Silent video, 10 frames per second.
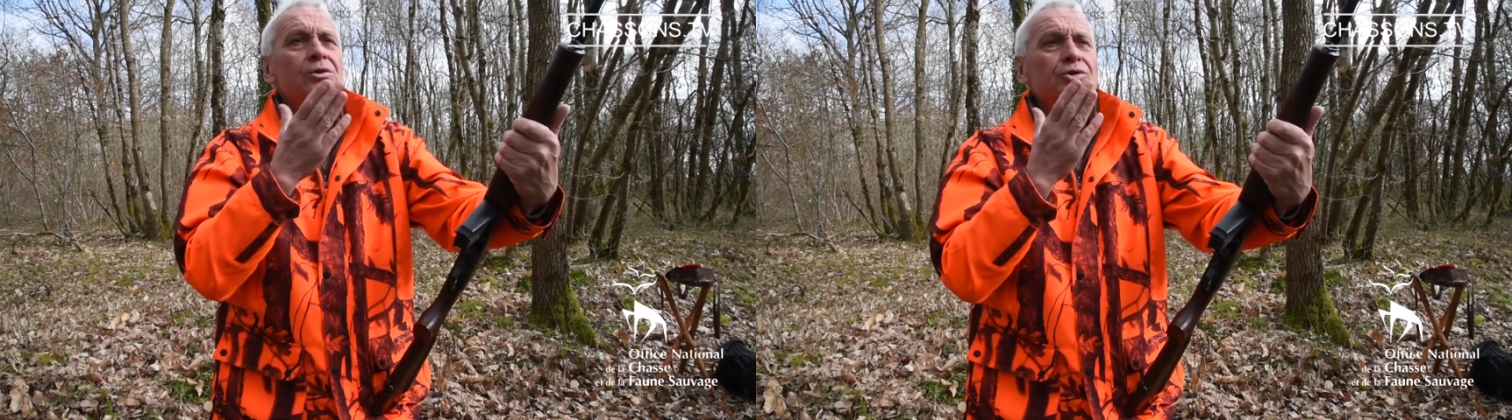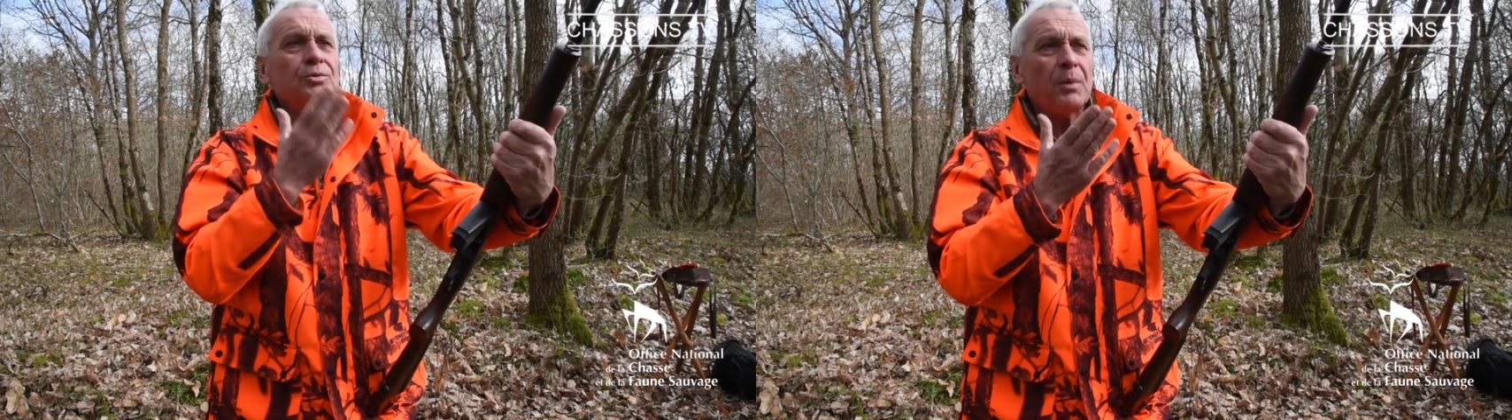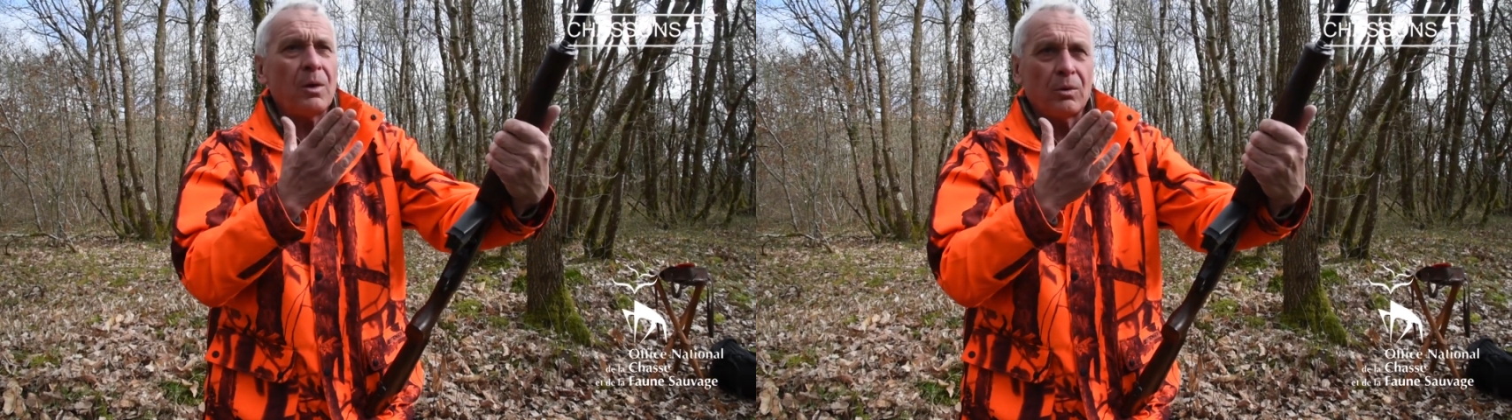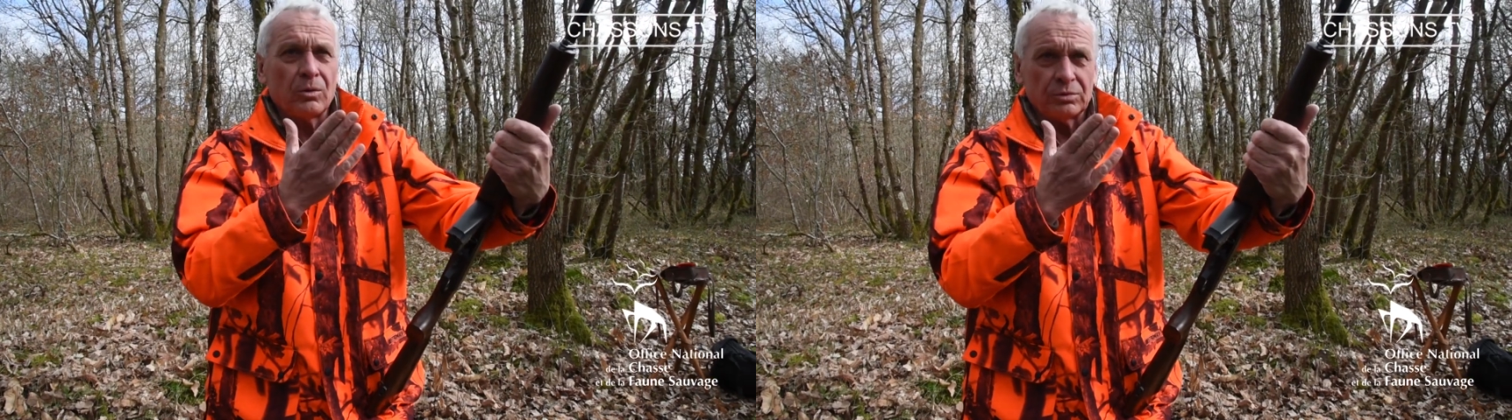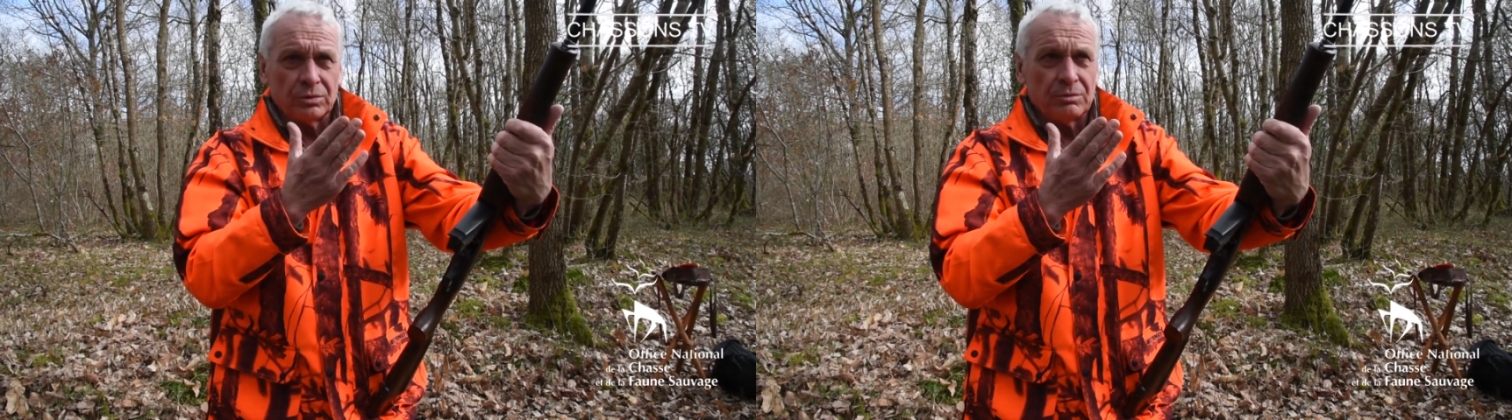je prends en
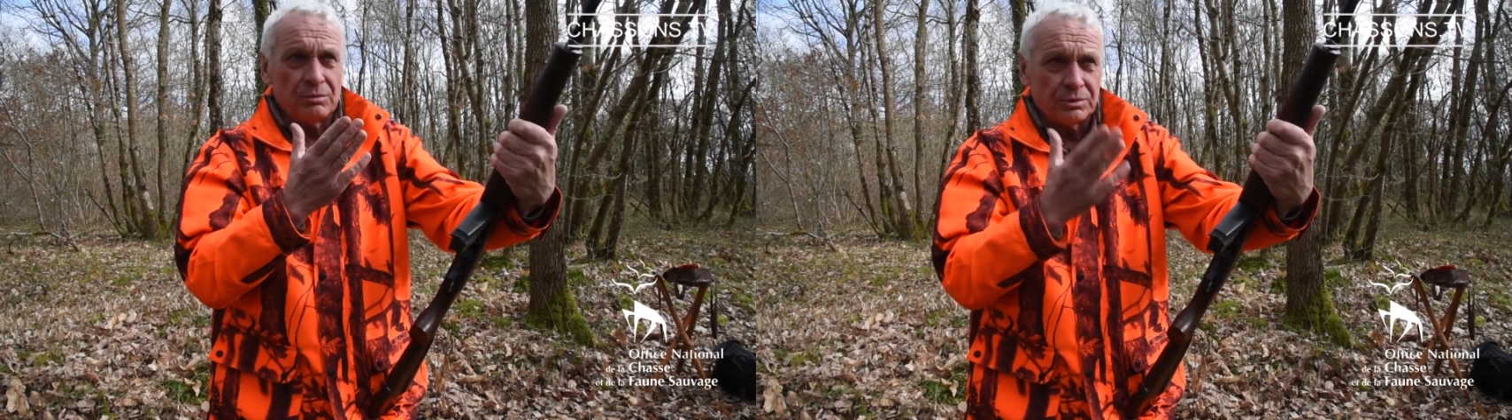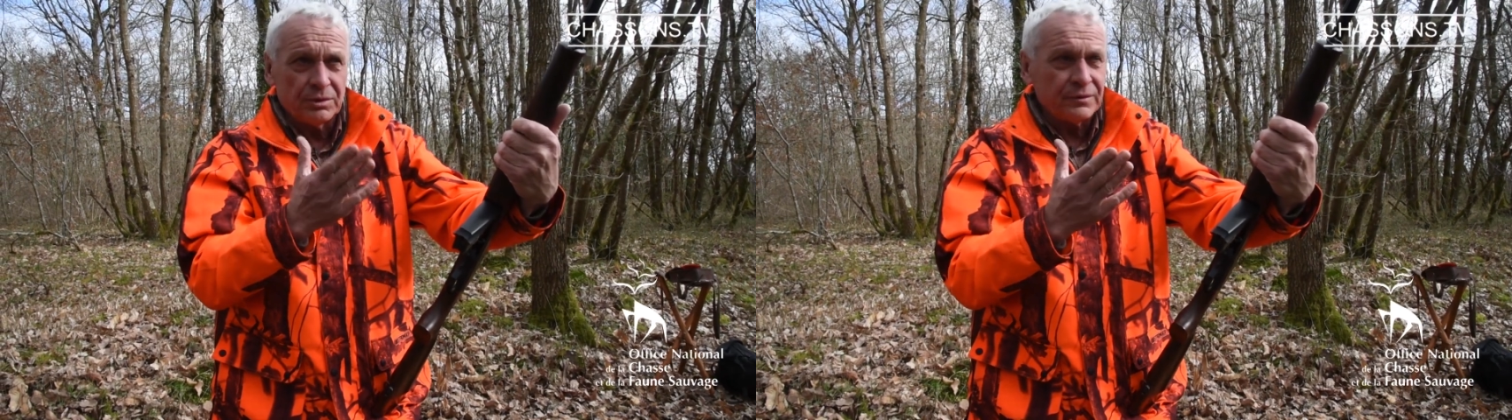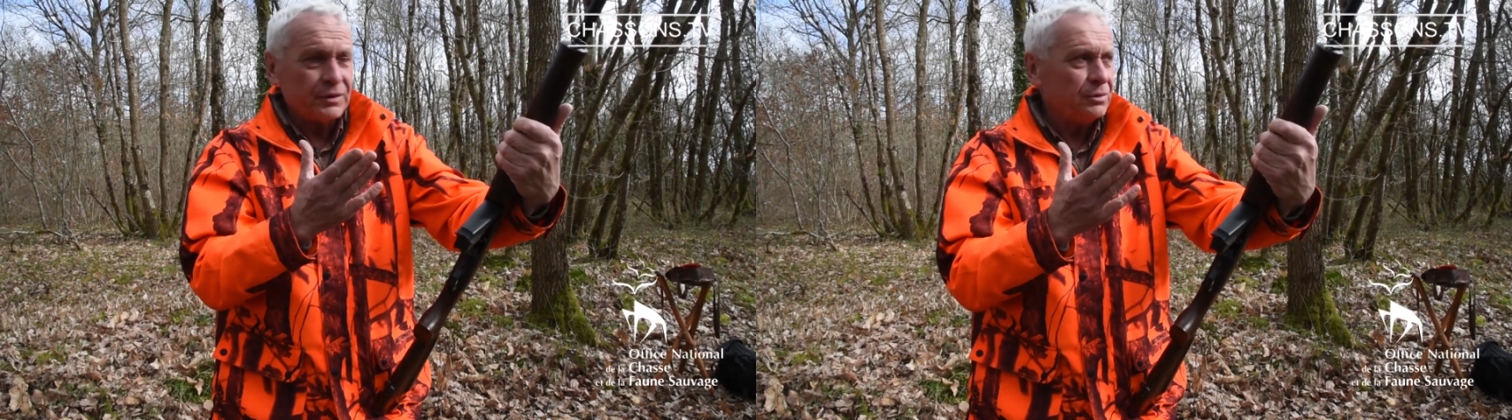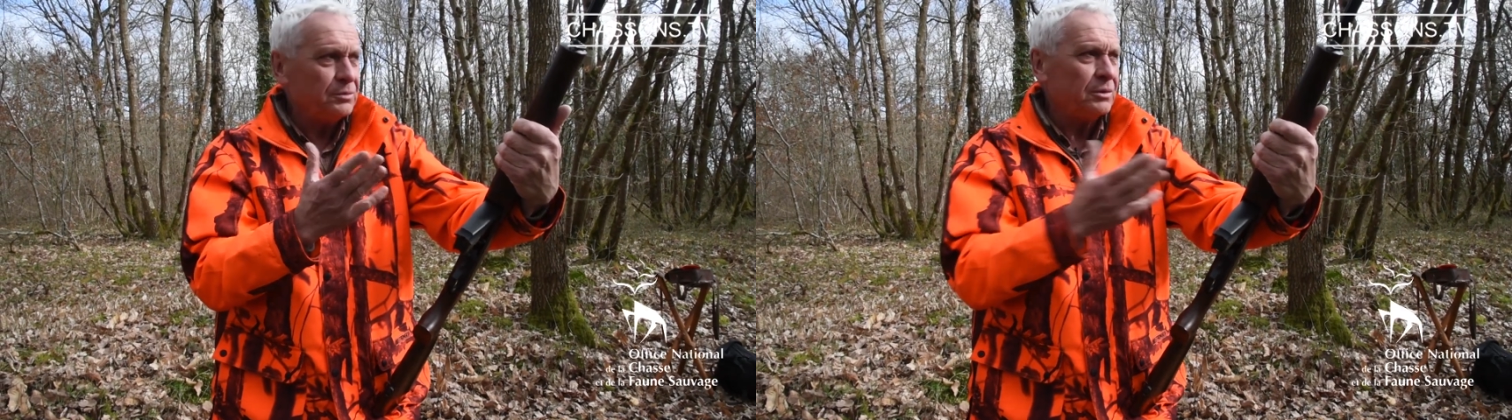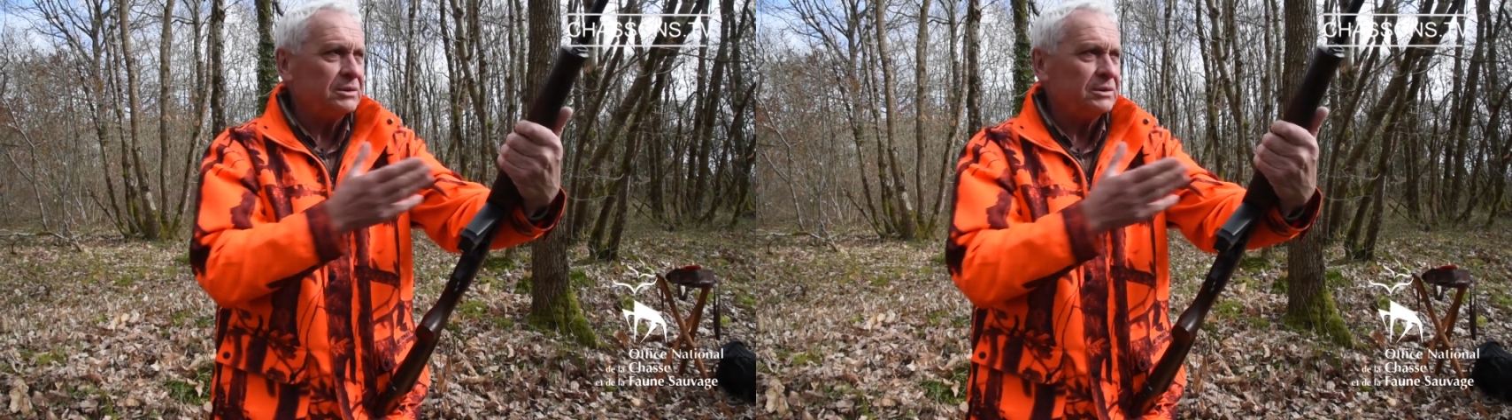compte mon environnement.